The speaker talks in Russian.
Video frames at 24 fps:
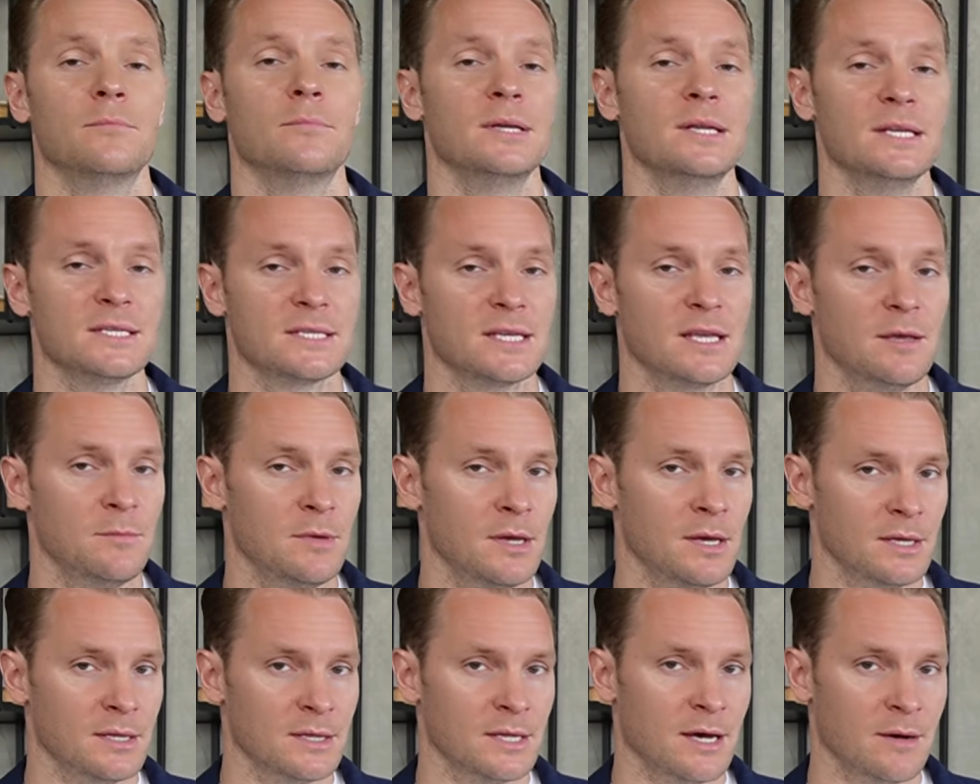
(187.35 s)

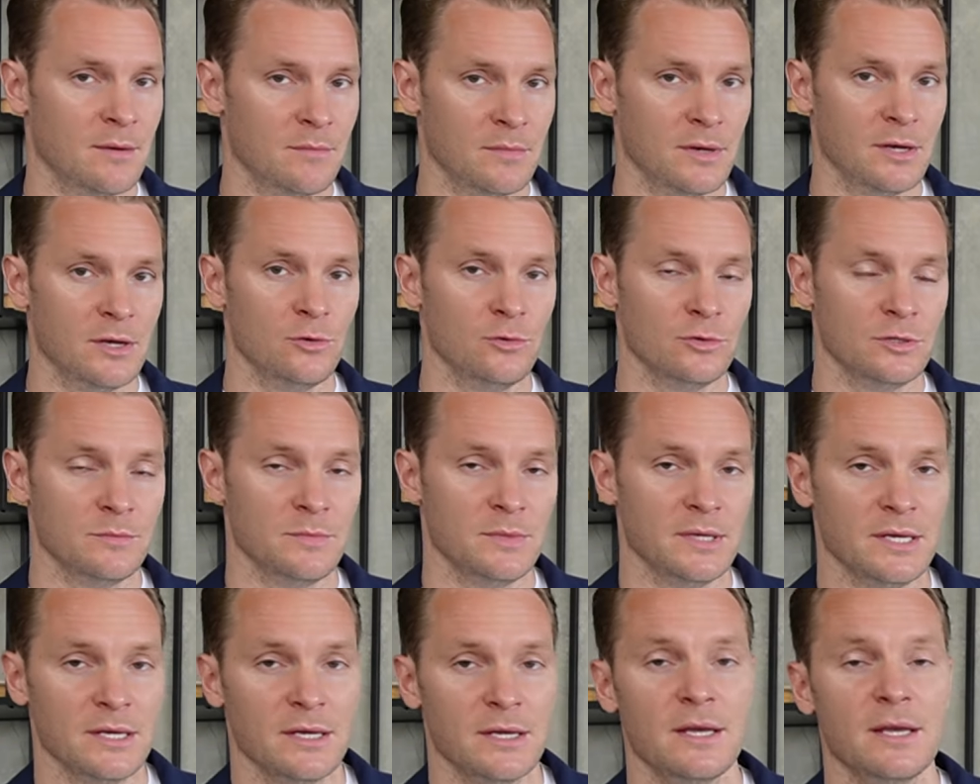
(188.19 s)
близкими нам
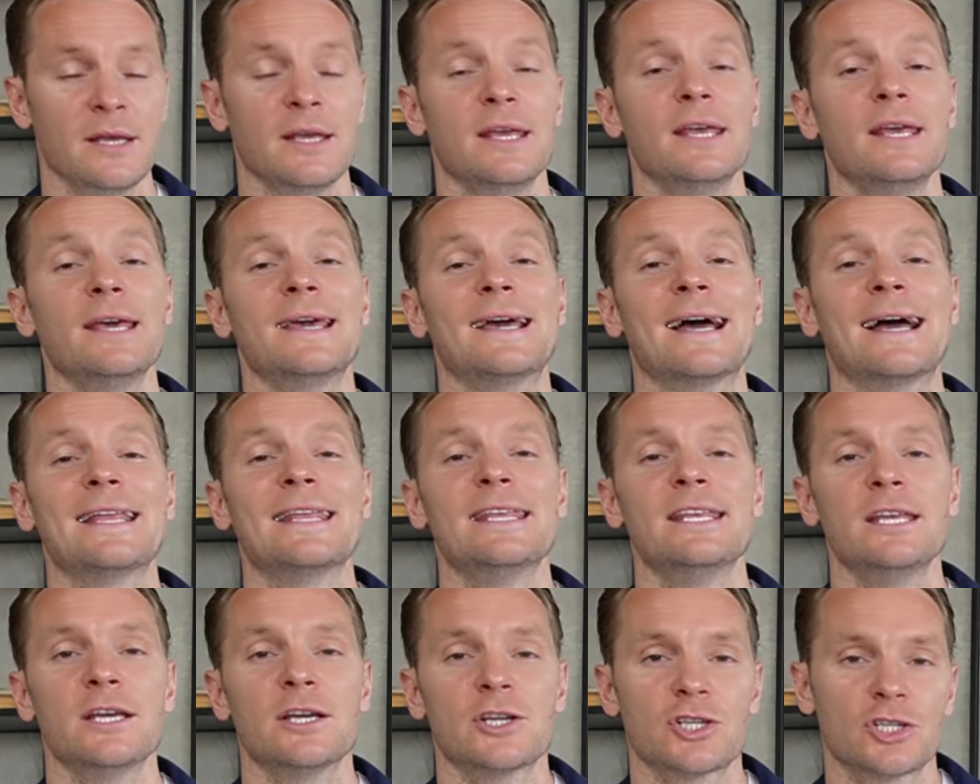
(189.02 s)
людьми. И,
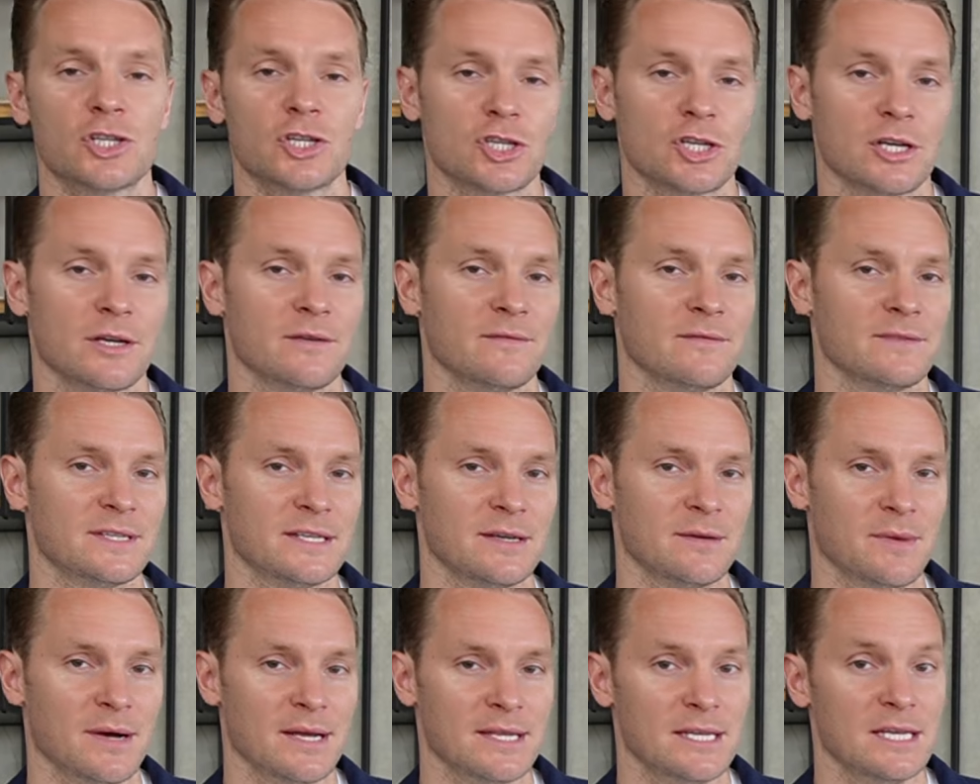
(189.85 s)
конечно же,
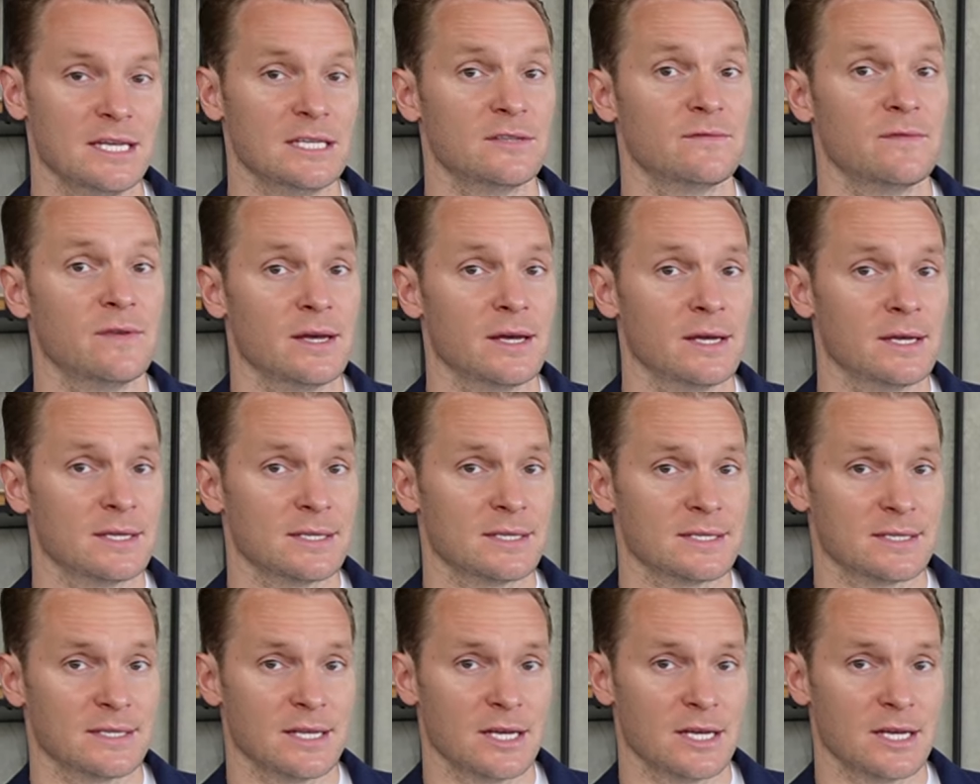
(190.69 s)
взаимодействие с